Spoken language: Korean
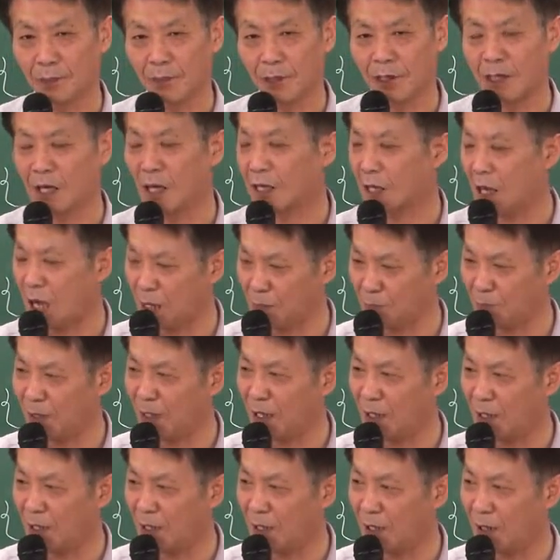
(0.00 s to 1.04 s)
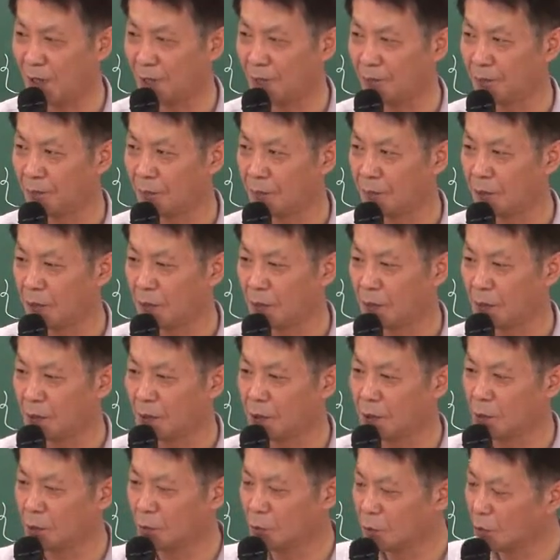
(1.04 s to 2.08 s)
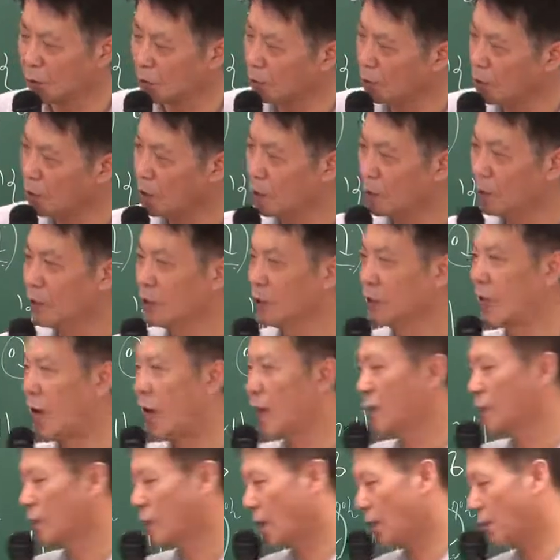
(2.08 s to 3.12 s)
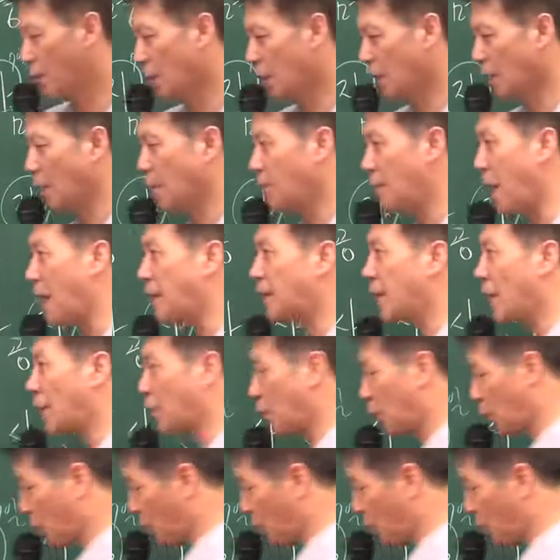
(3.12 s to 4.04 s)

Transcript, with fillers: 이게 가입비가. 그러면서 다른 사람들한테 배타적으로